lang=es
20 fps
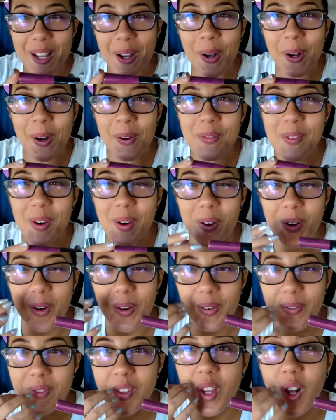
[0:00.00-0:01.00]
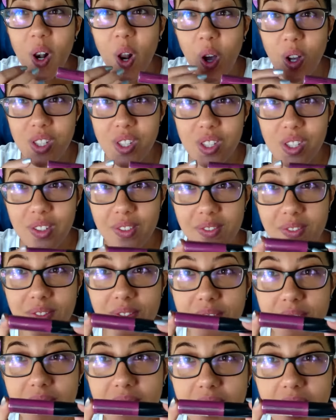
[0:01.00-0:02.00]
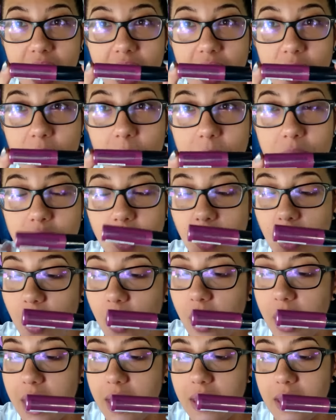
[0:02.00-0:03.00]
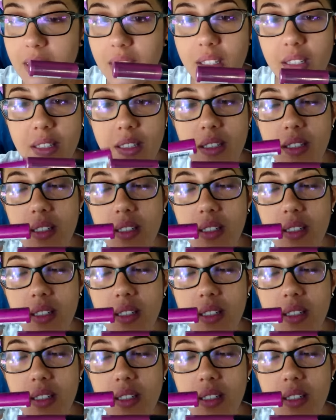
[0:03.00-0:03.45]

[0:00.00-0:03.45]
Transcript: son como gloss, traen nuevos colores.